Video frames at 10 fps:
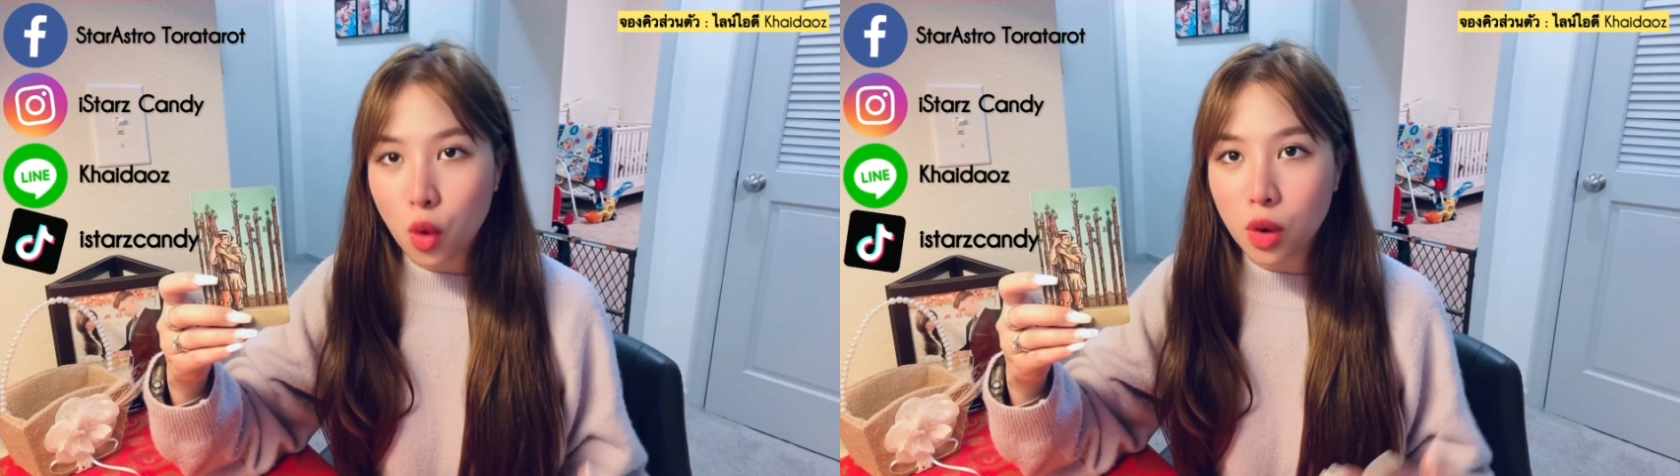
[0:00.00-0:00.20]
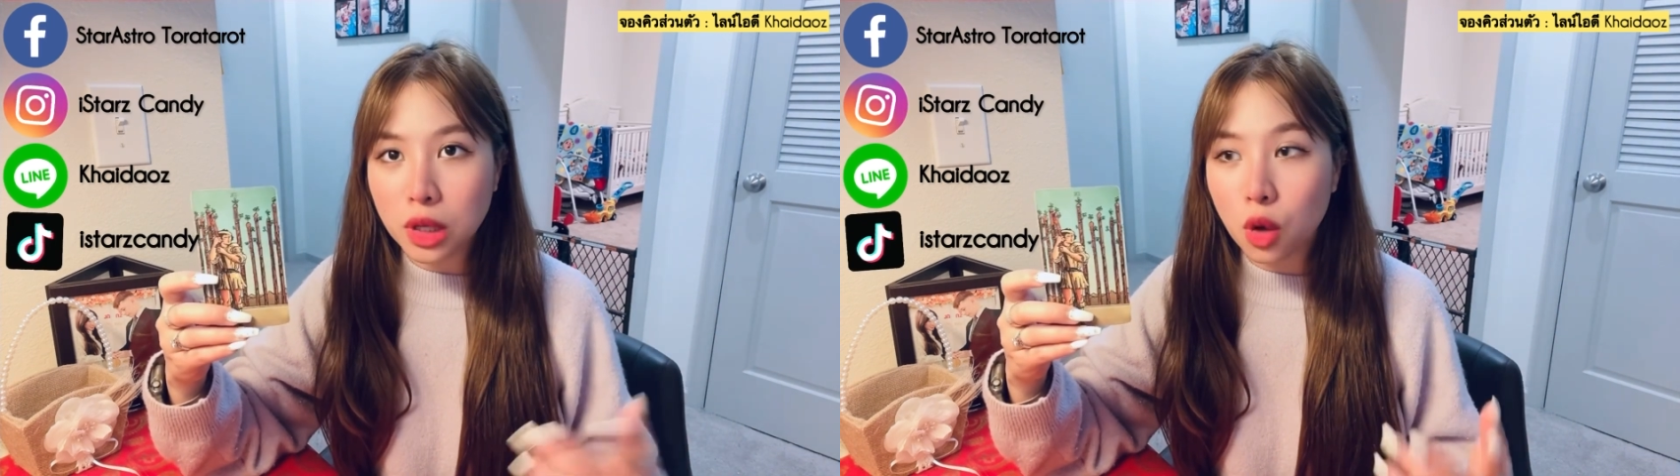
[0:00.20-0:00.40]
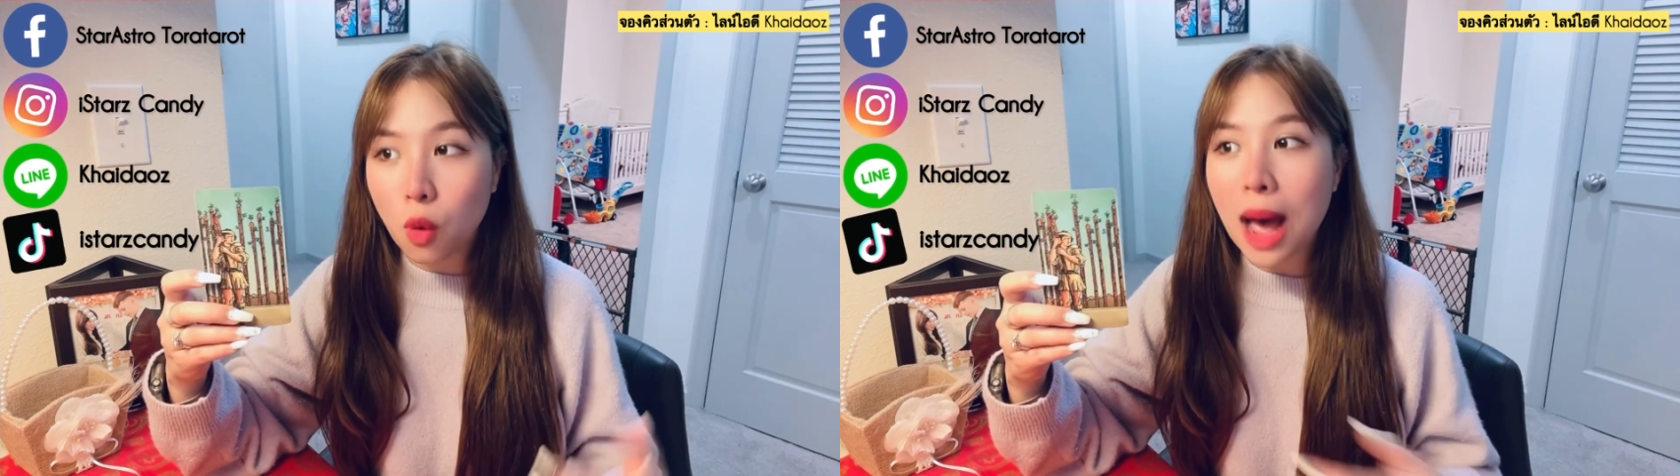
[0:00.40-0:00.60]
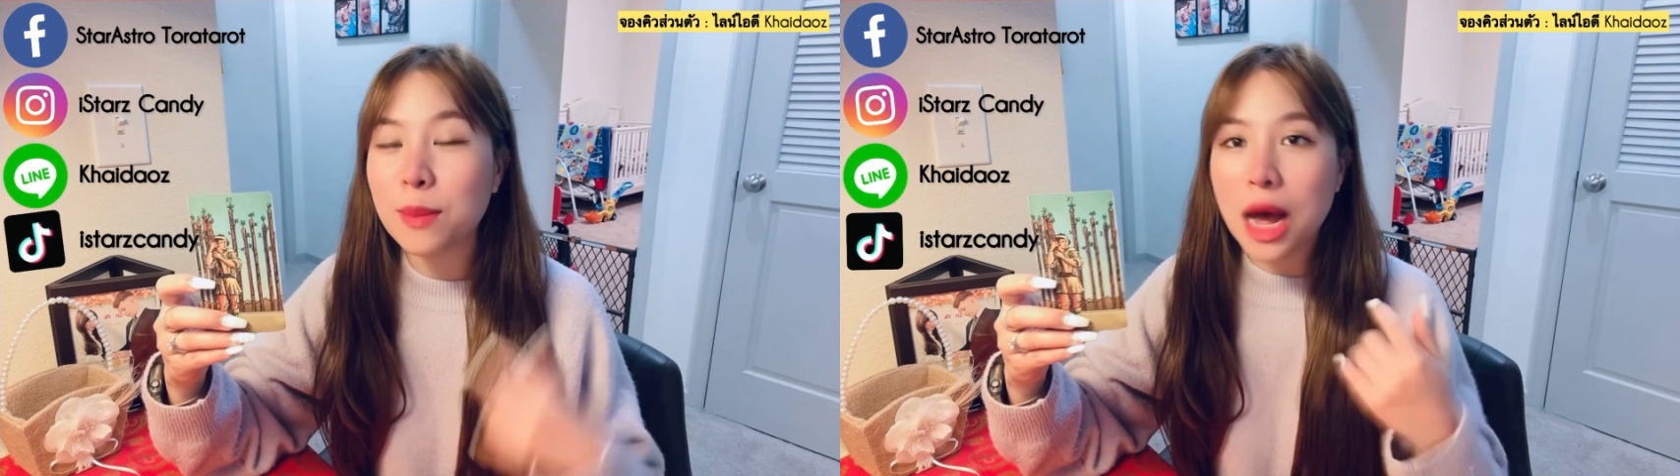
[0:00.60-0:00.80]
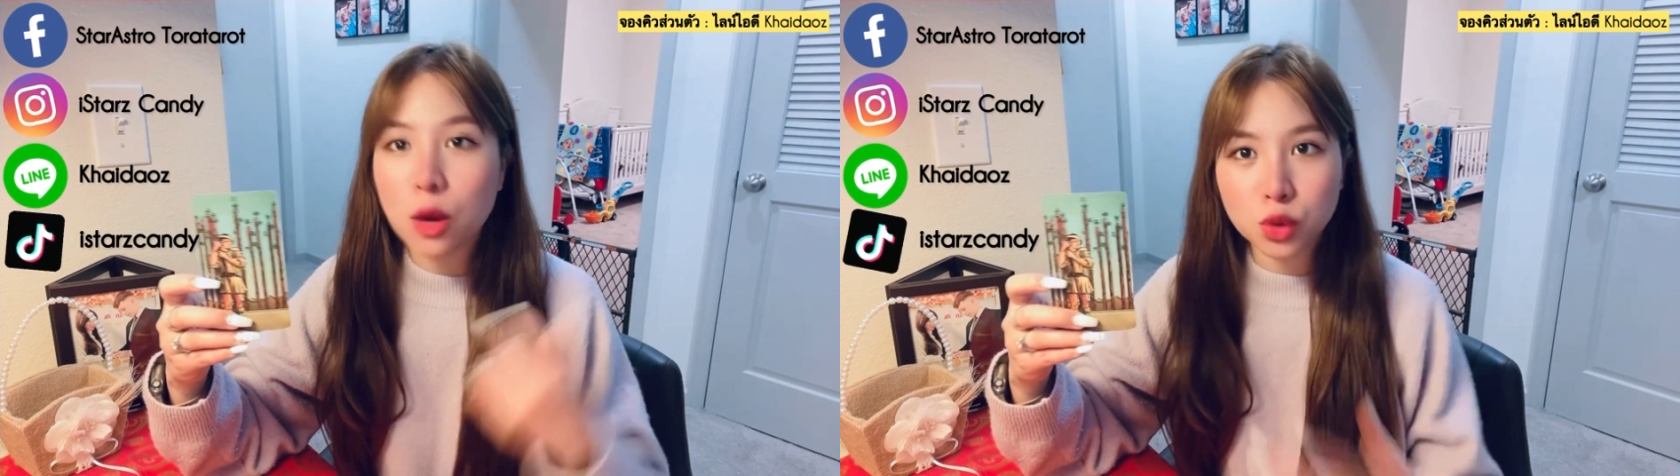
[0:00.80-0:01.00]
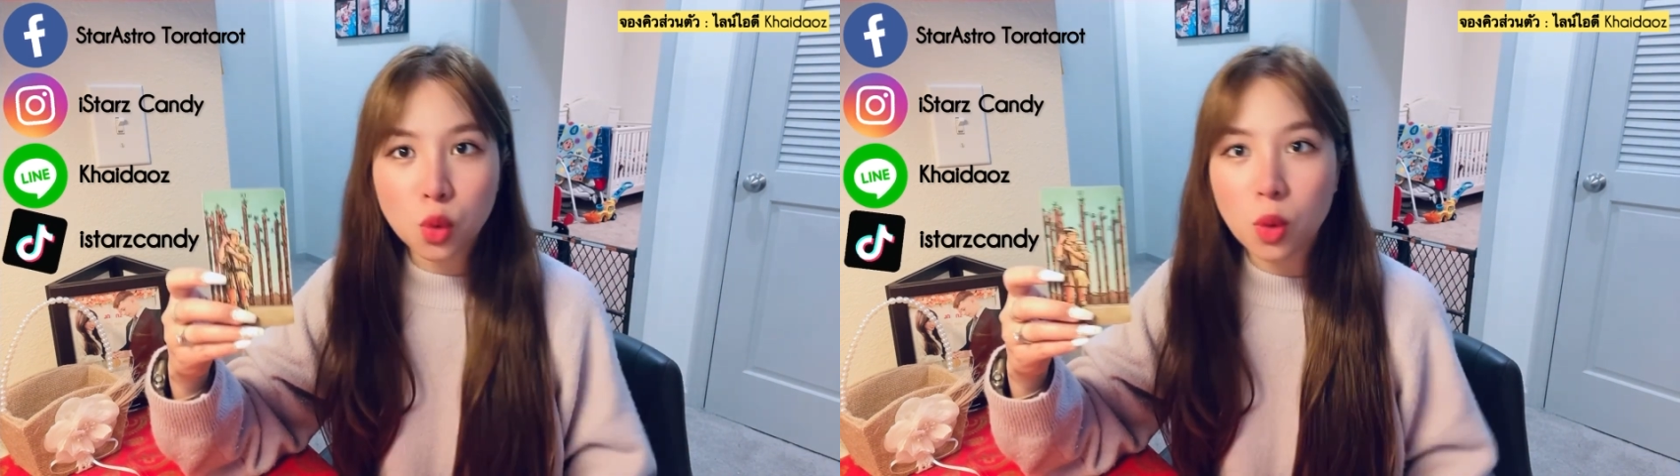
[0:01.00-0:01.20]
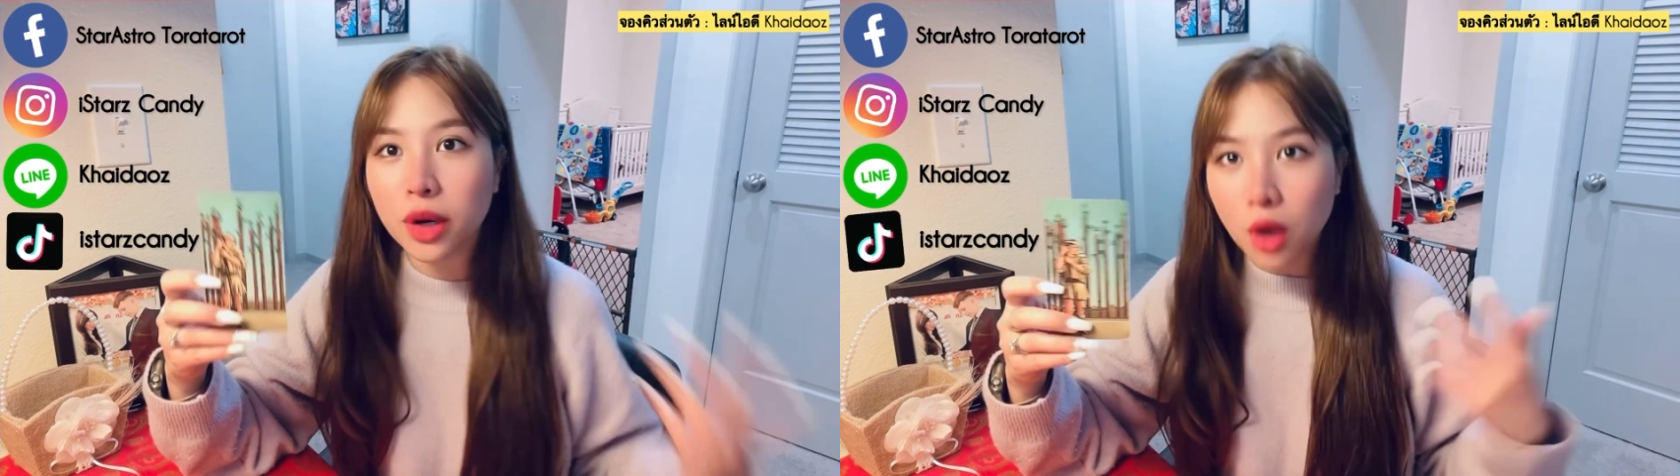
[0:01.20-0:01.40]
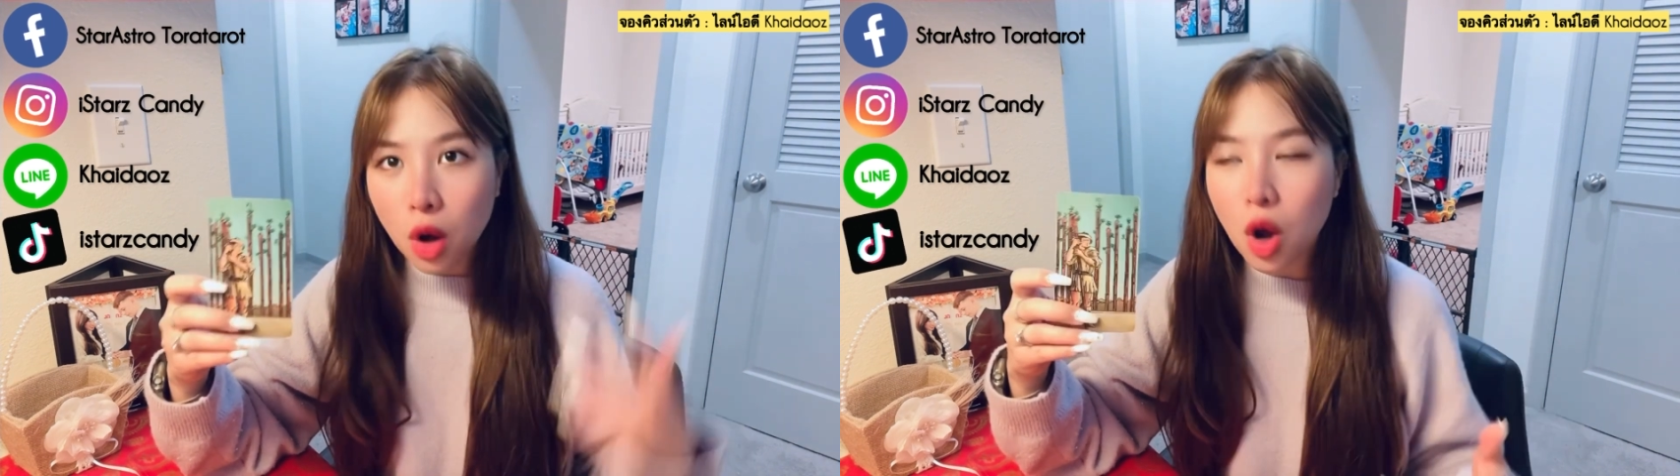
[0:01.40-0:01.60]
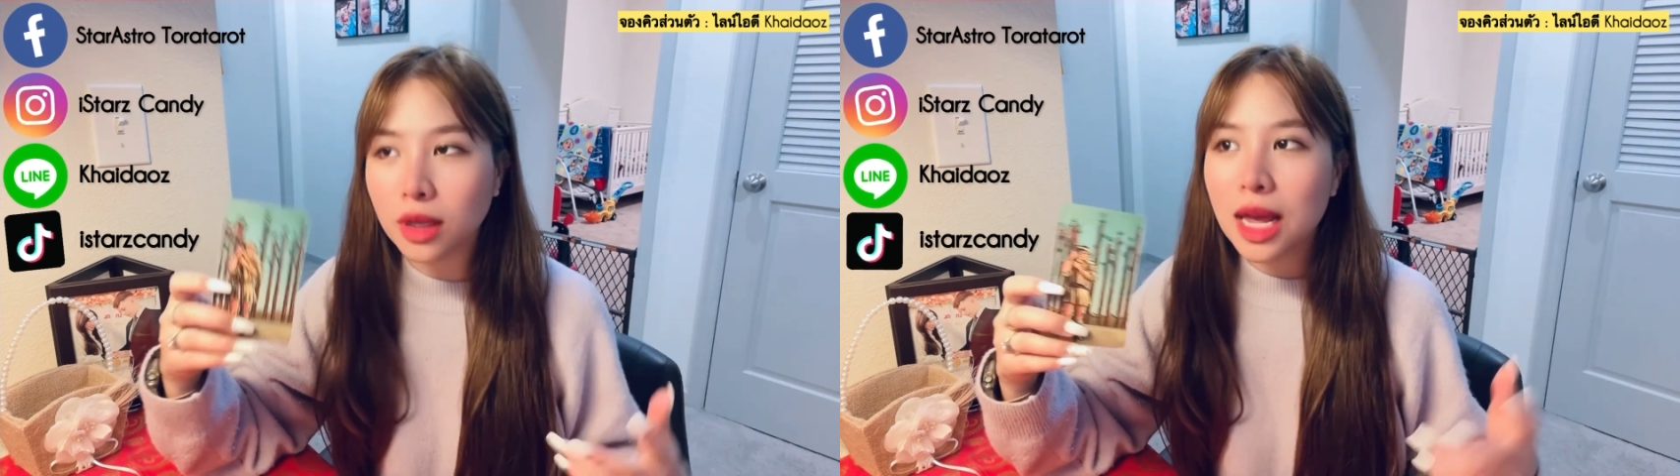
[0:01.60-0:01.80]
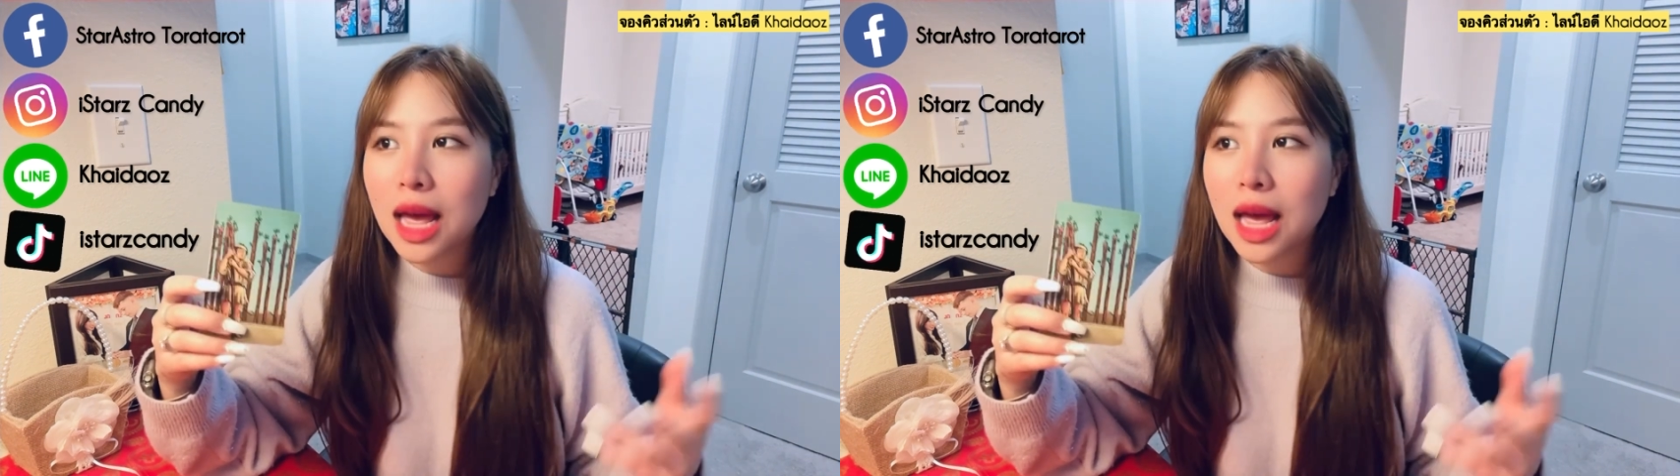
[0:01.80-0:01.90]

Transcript: ทน หรือความเอาตัวรอด